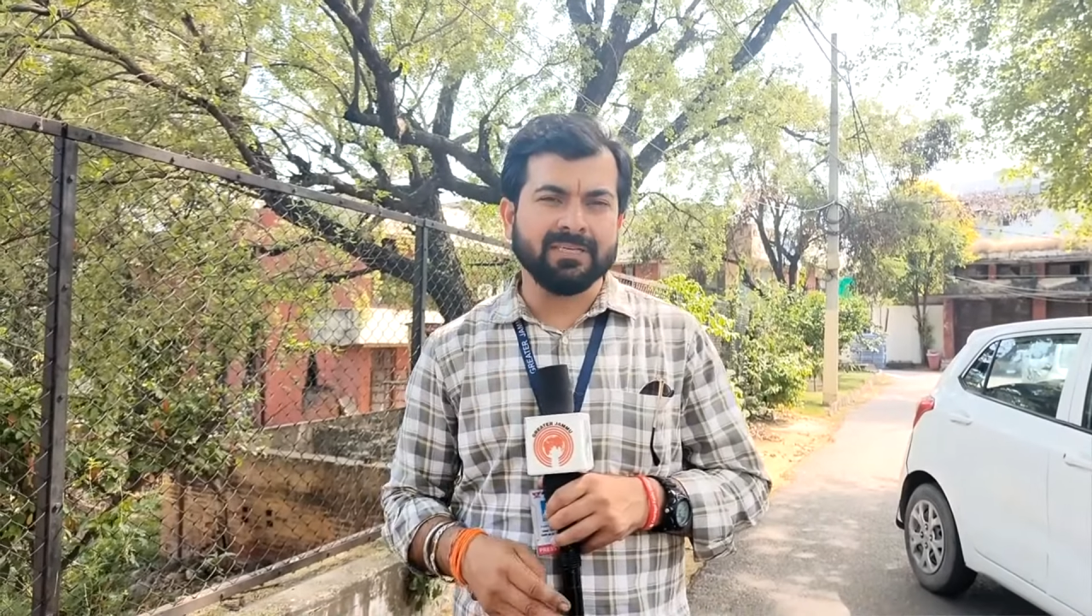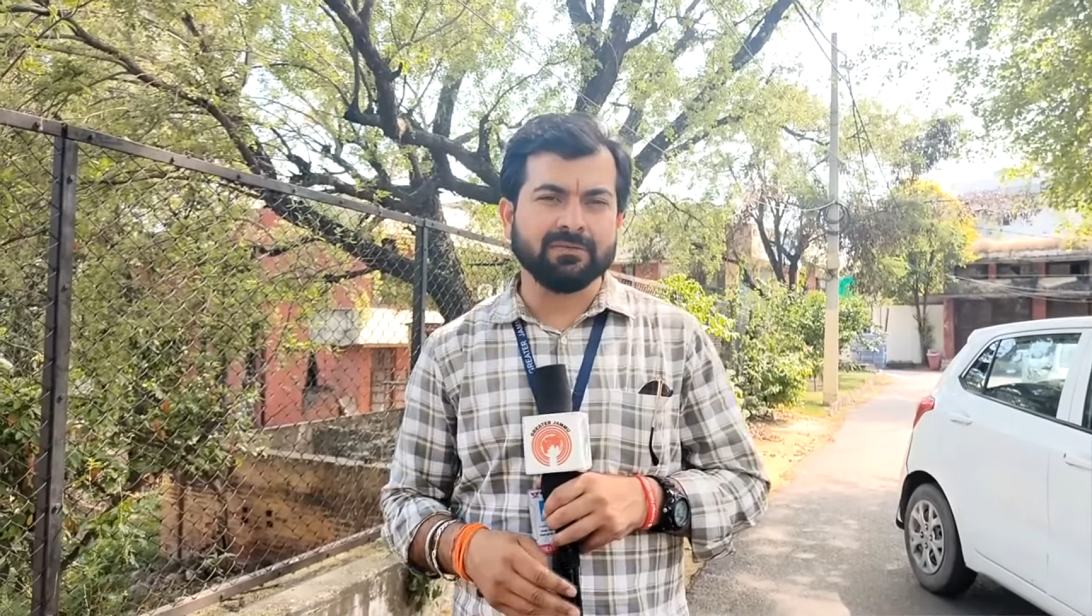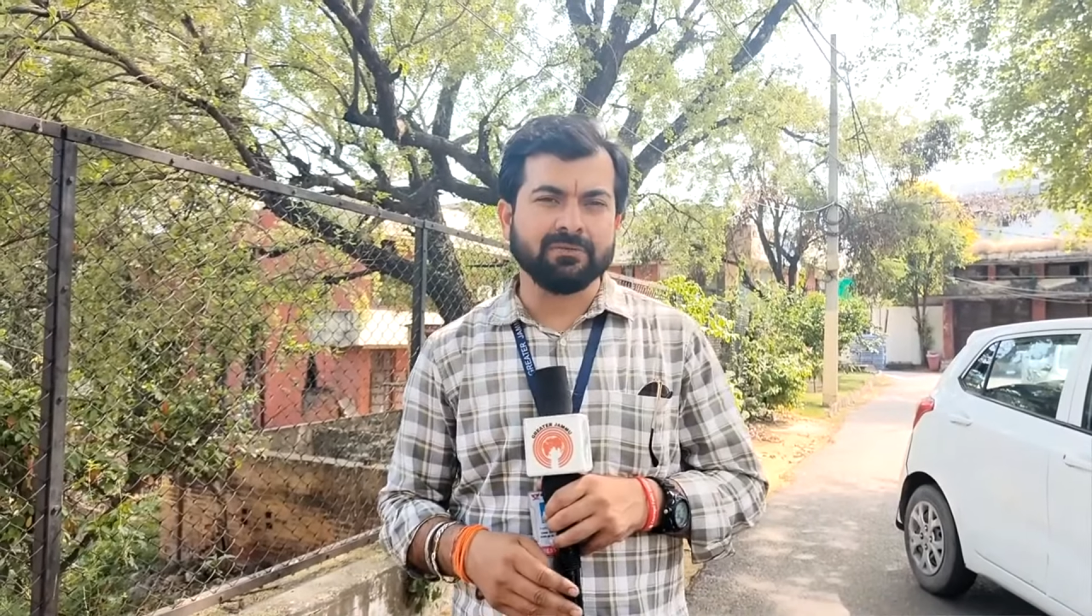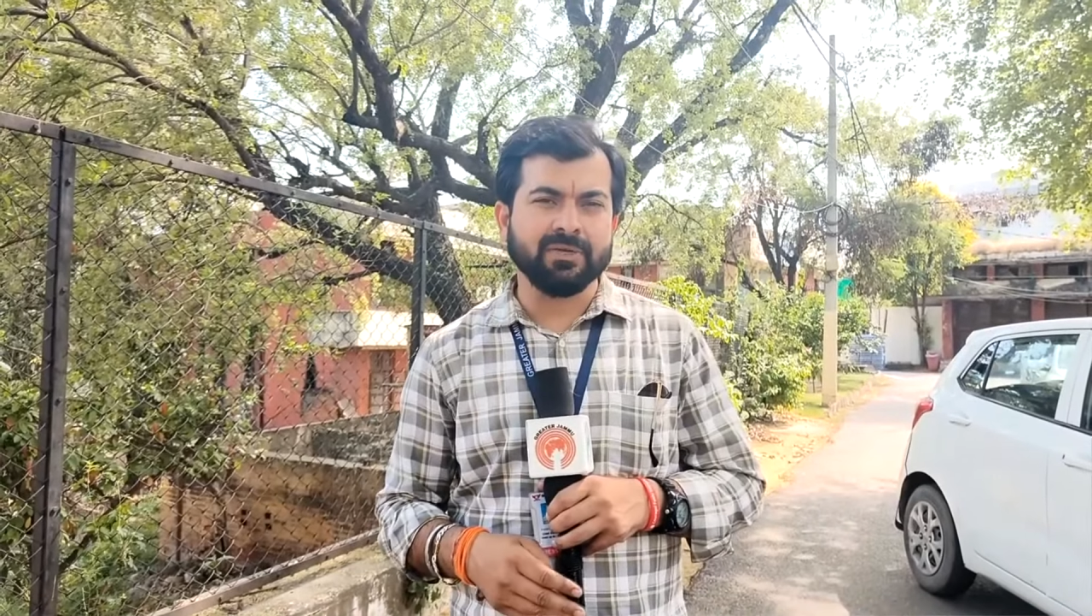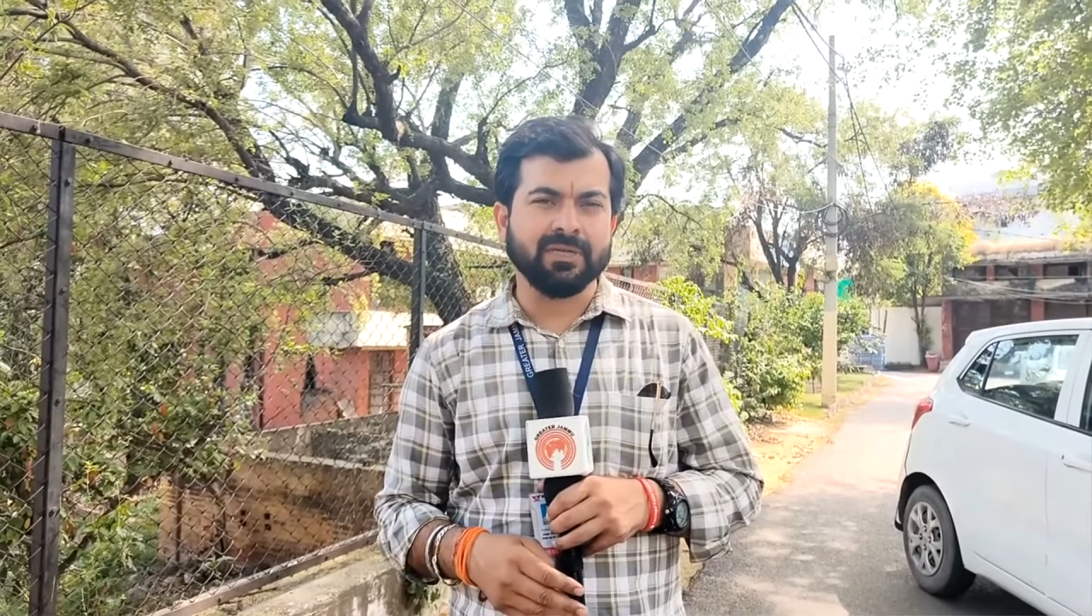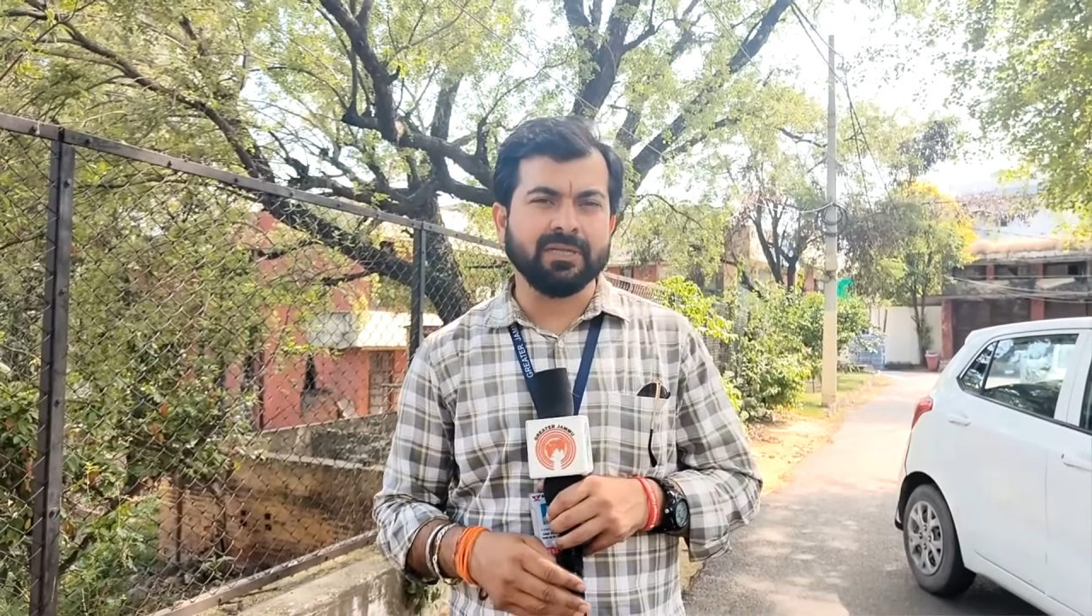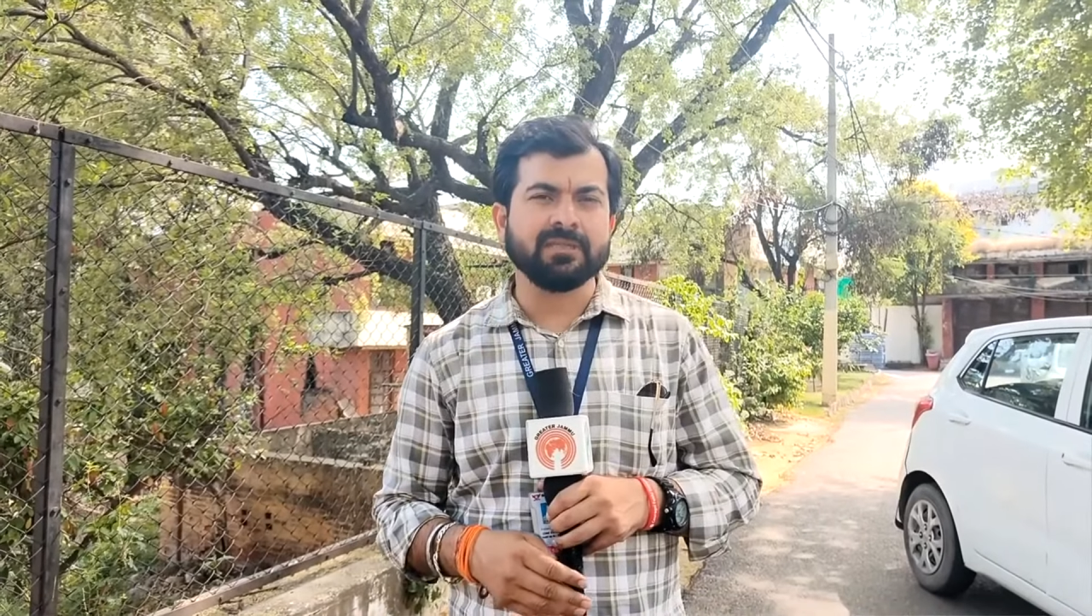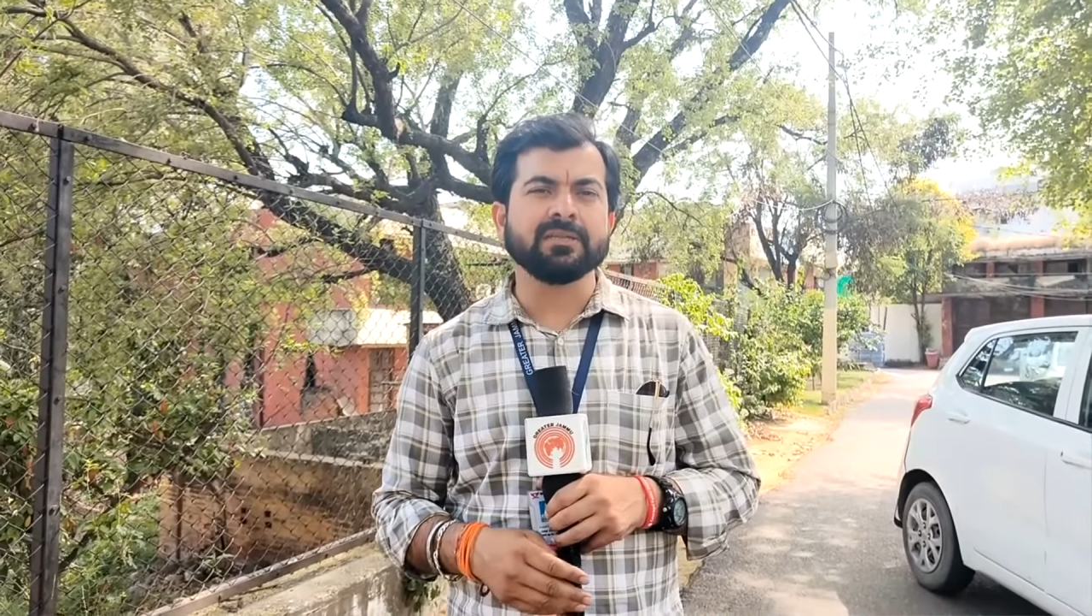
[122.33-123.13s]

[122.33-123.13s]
सेक्शन में रखिएगा